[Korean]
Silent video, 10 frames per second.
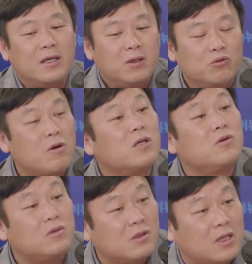
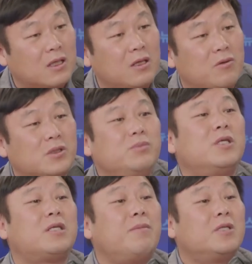유가족들 상대로 심지어
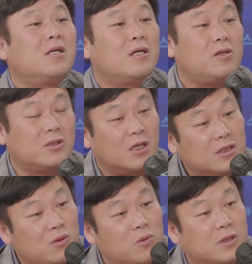참사를 상대로
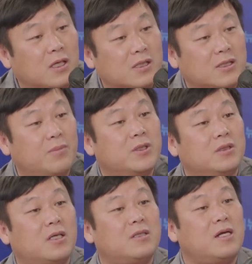정치 공작을 일삼는
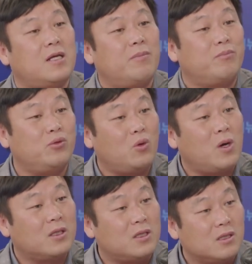자들에 대한
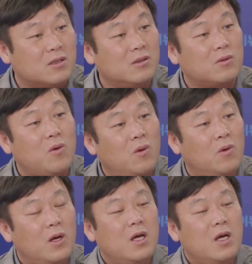분노가 들끓고